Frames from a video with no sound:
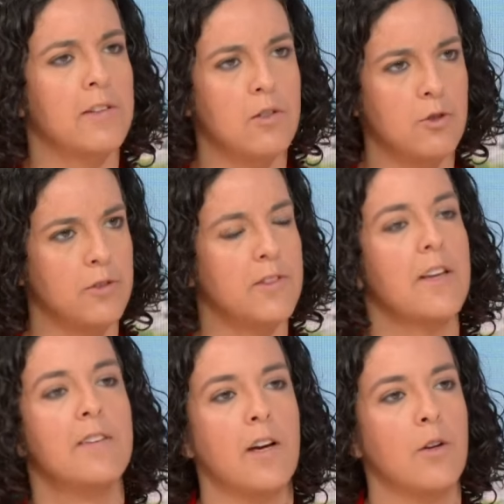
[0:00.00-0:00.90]
c'est une chose
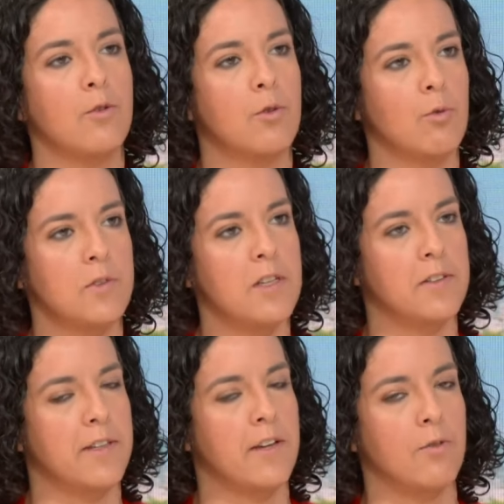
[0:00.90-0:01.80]
très sérieuse. Ce dont il
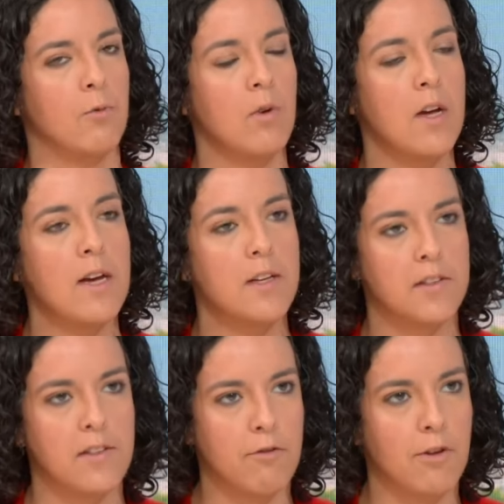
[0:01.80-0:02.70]
était question,
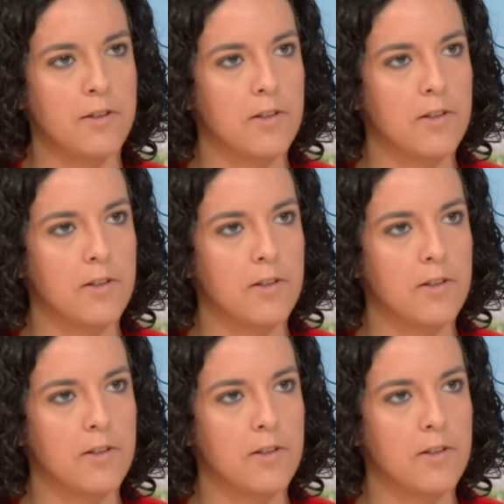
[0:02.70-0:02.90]
c'est d'un vote.